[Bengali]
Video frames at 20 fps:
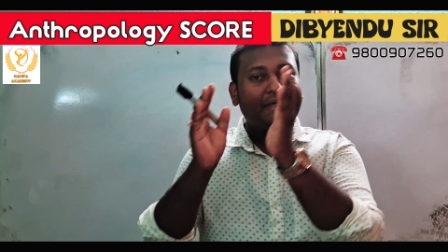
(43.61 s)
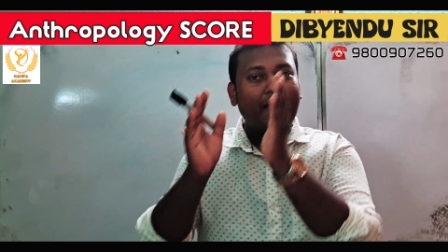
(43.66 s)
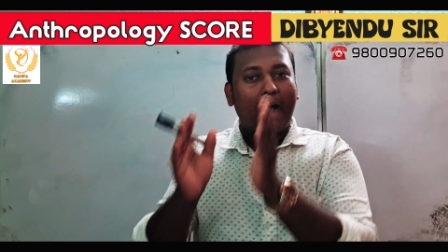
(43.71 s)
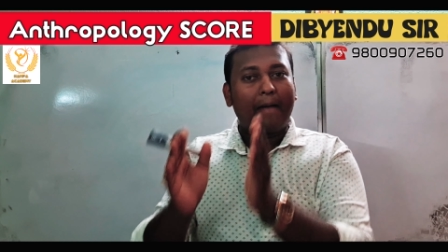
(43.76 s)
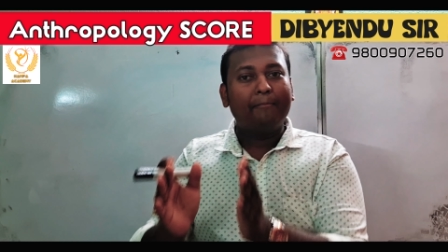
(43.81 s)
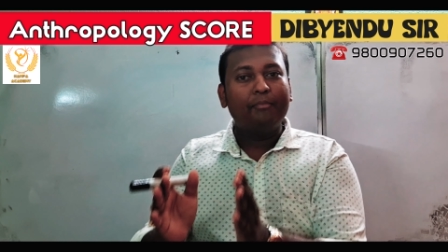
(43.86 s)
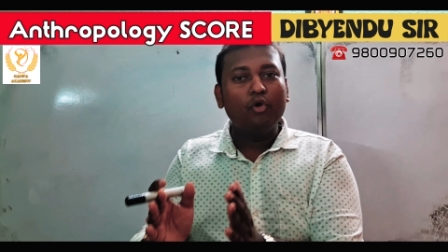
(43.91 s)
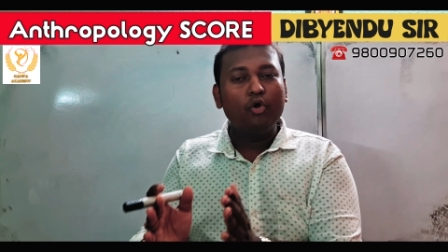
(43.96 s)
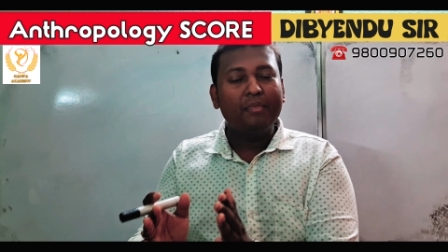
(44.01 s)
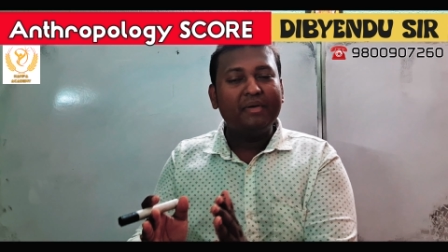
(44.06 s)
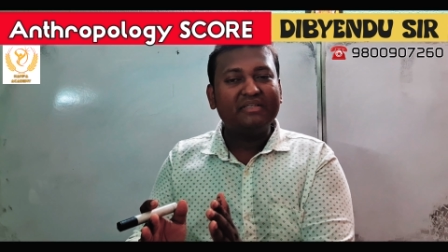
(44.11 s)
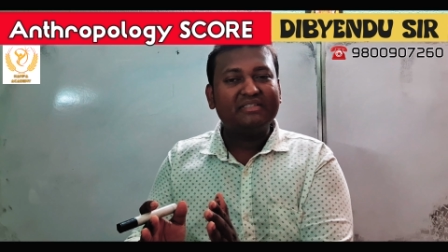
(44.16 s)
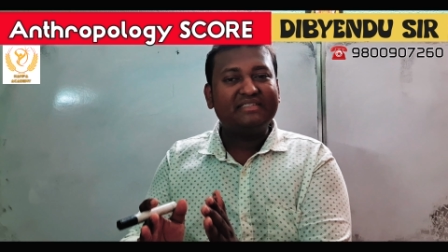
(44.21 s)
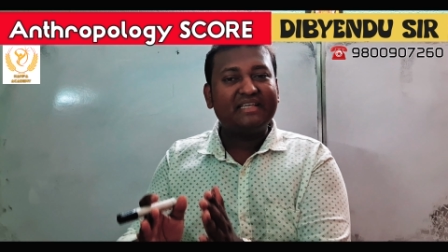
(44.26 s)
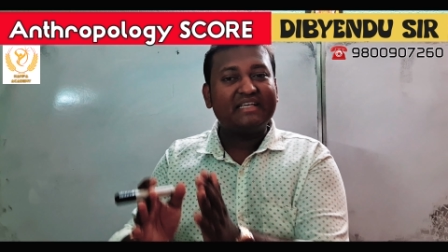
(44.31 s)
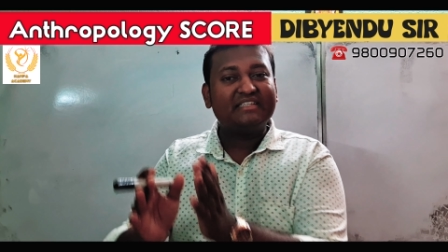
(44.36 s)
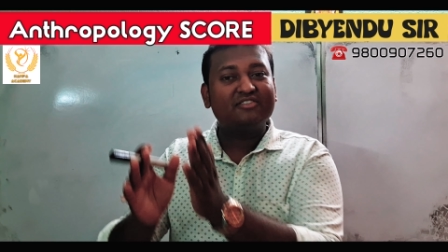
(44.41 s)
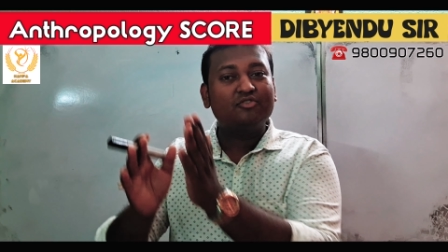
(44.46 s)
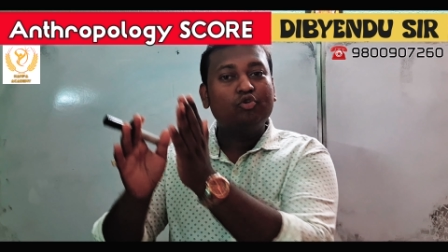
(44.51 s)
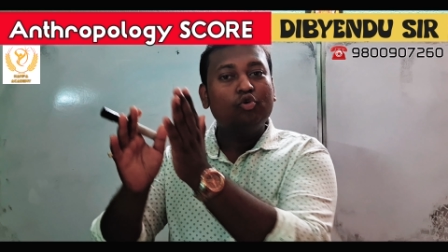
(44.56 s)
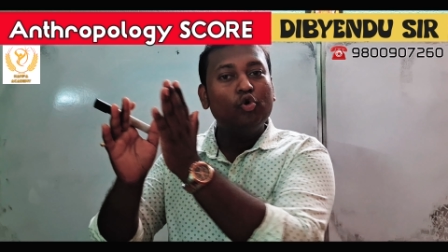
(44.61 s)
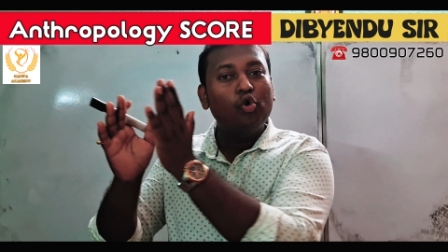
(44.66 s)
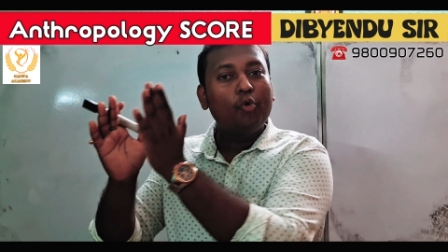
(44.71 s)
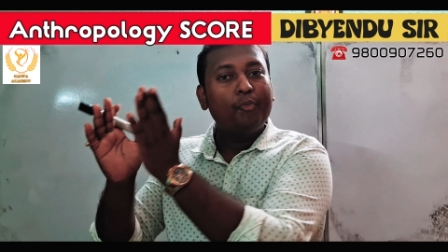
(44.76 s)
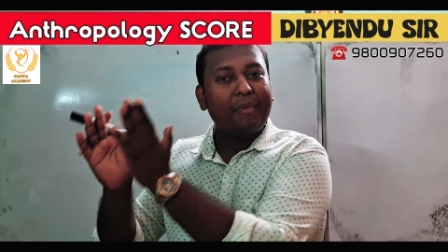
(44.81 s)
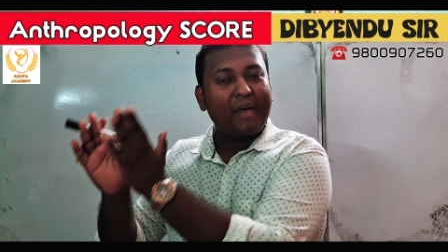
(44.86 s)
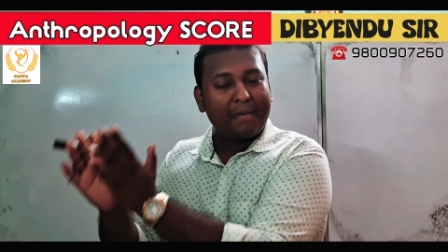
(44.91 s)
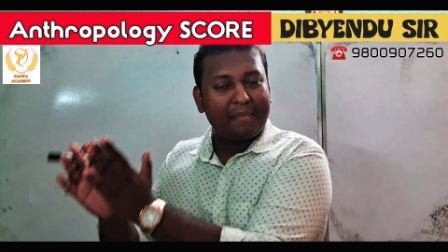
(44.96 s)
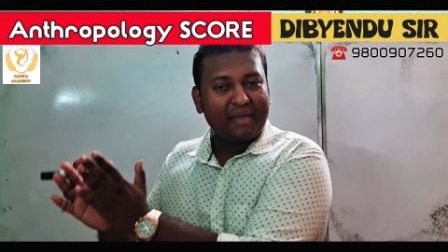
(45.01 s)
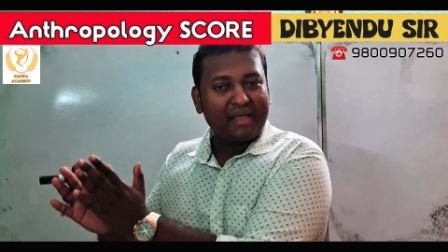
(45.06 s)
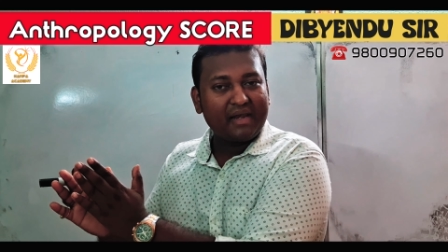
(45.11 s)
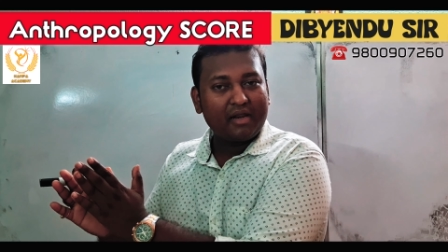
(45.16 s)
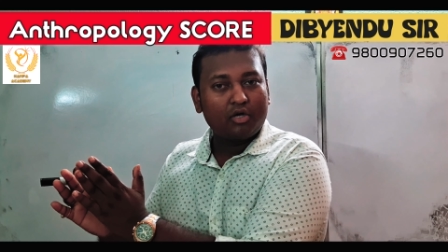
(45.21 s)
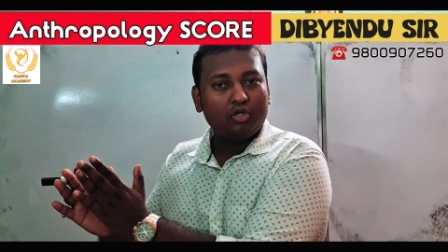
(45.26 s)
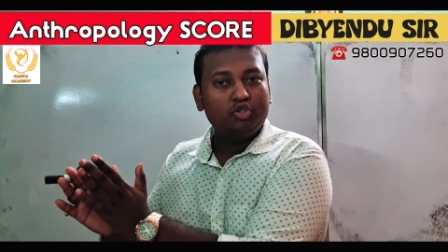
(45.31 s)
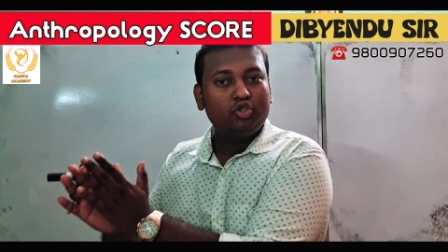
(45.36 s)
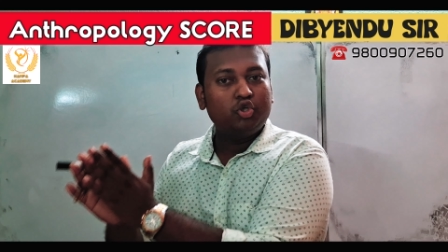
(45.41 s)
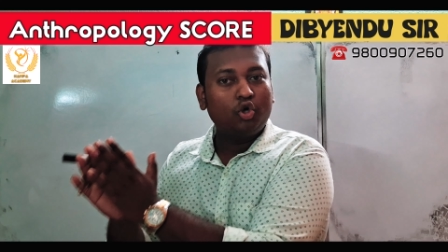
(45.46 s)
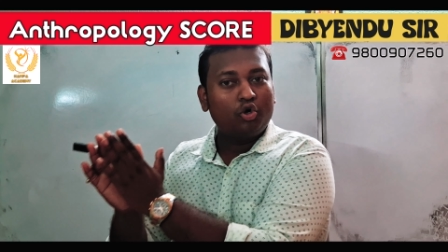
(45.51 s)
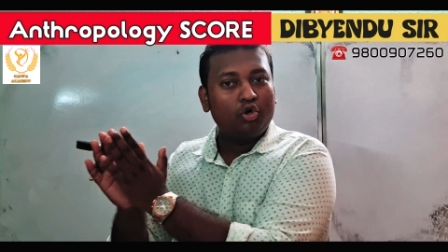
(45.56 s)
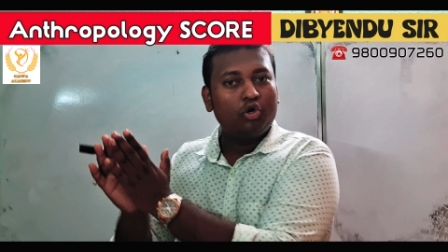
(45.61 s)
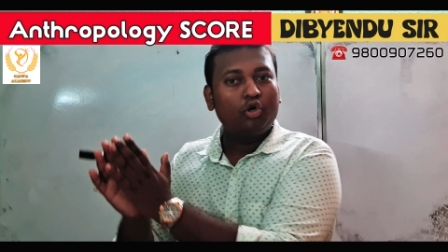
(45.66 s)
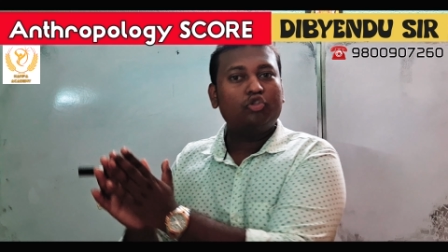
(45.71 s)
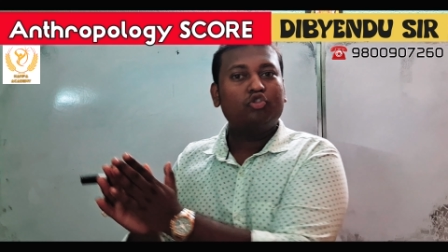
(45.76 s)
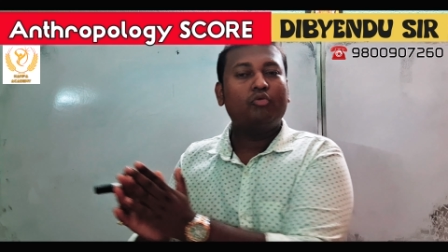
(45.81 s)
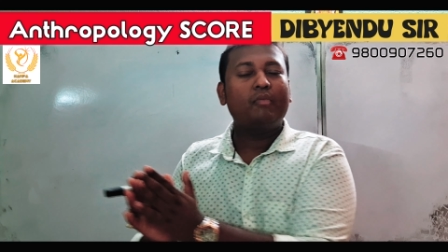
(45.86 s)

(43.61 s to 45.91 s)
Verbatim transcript: ডাব্লিউবিসিএস গ্রুপ এবির জন্য